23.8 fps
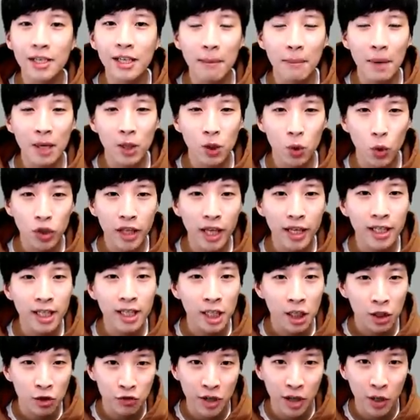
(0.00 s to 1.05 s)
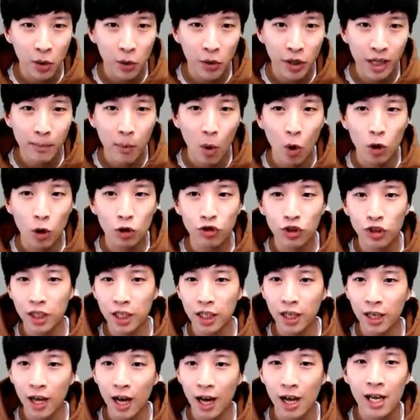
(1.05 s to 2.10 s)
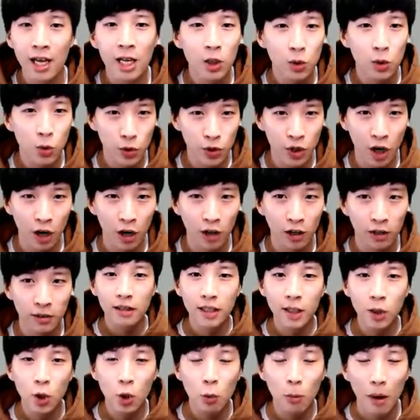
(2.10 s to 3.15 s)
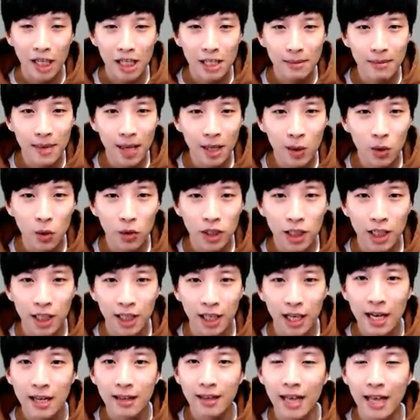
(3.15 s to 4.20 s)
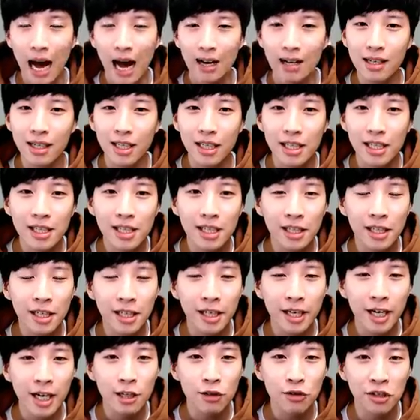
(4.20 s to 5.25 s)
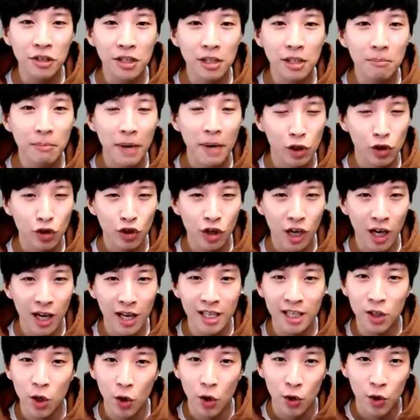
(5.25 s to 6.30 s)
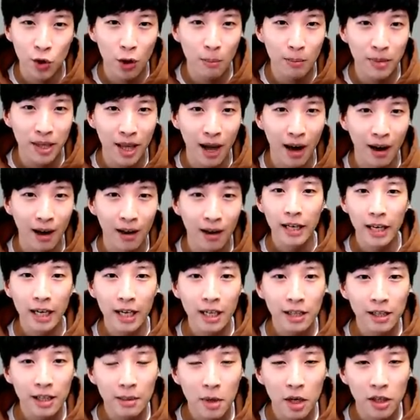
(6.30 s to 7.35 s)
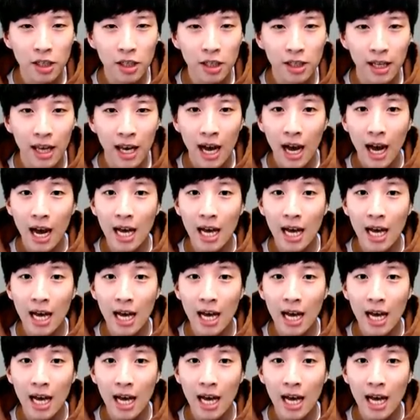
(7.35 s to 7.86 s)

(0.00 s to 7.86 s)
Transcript: 그나마 조리된 직후의 요리를 먹을 수 있으니까 좋죠 그리고 마지막으로는 나를 인식시킬 수 있는 메뉴를 하나씩 넣는 겁니다 예를 들면한